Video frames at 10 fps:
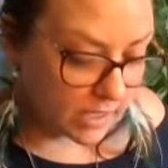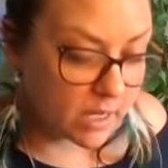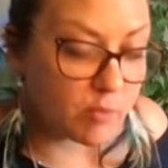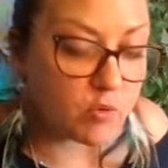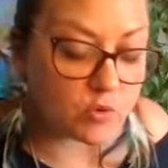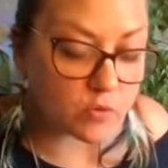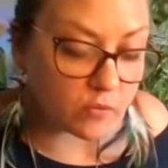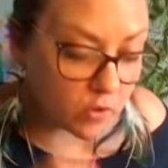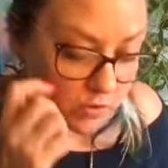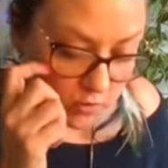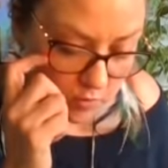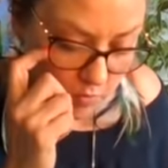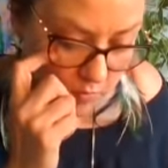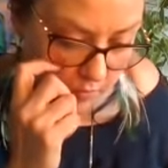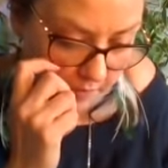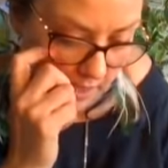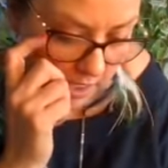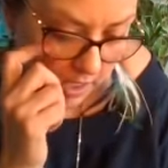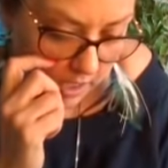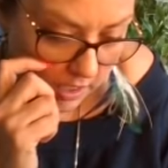Il y a beaucoup de souffrance en ce moment.
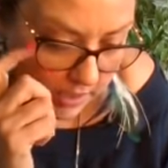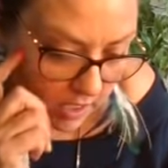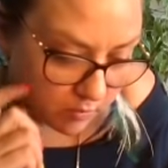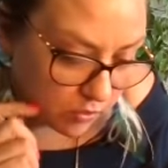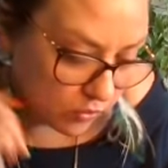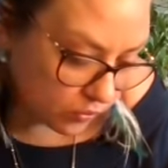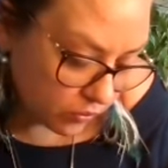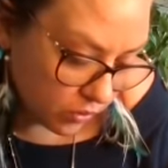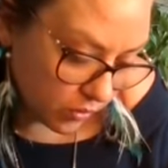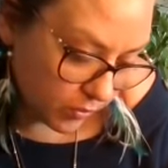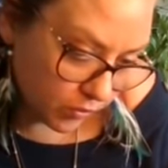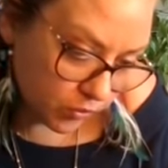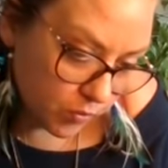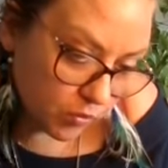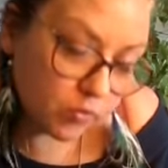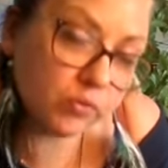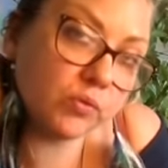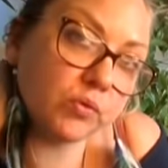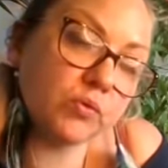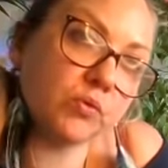Il y a beaucoup, euh, beaucoup, beaucoup
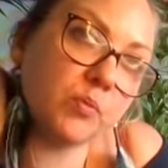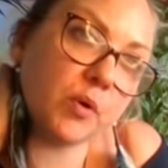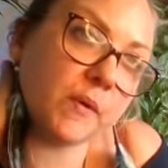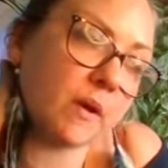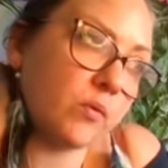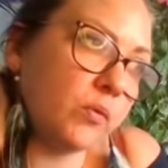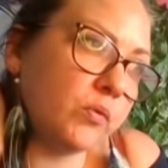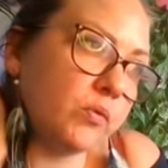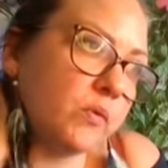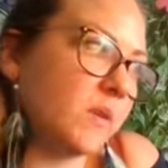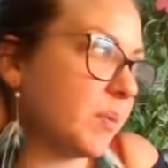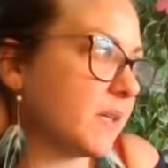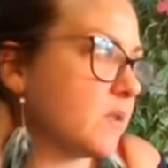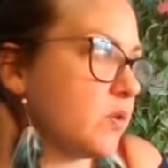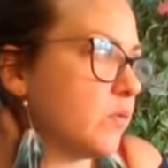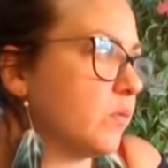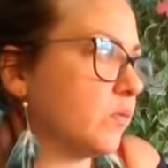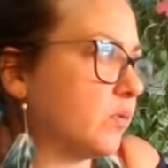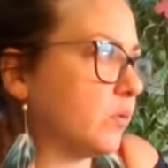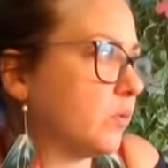de, burn-out, de
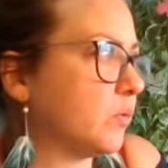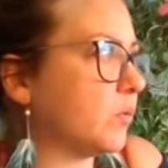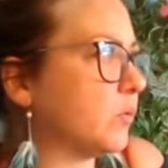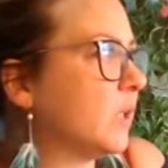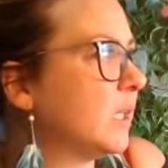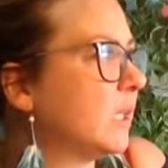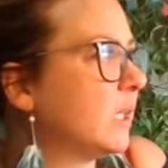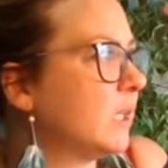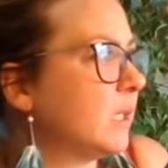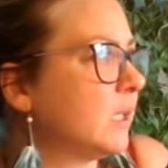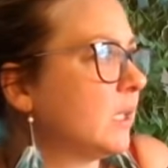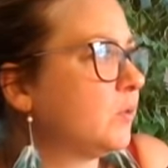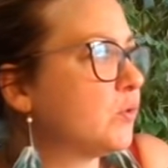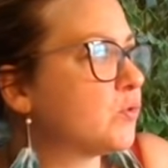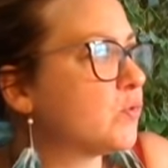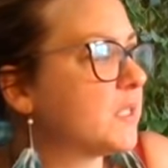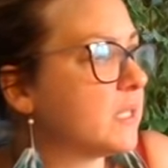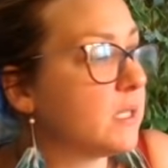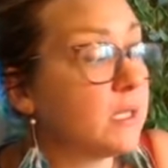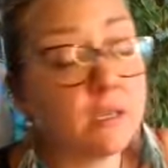dépression, de, de,
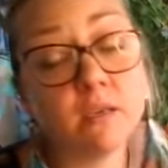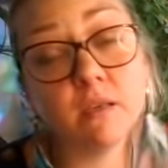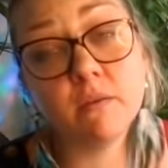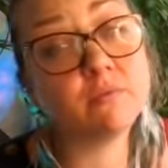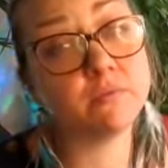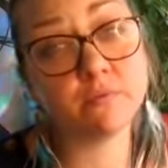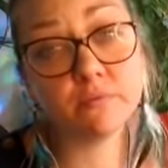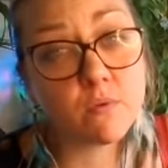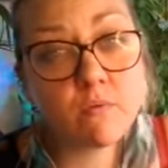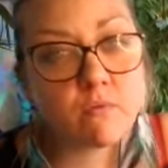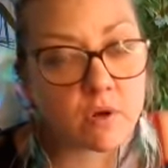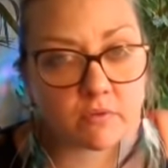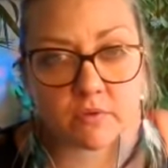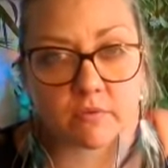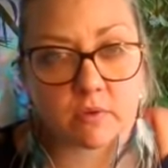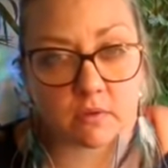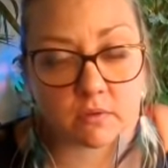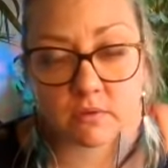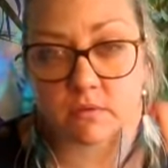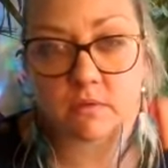soucis. Et on le voit, enfin voilà,
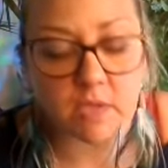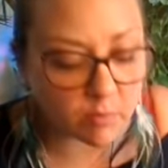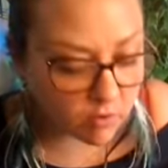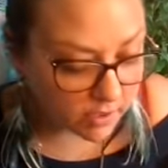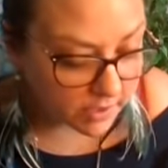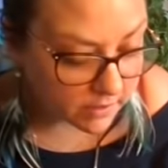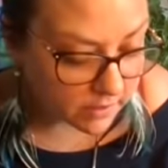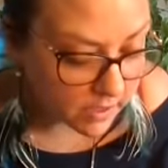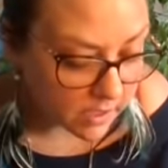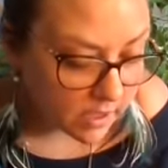hein, je t'apprends rien.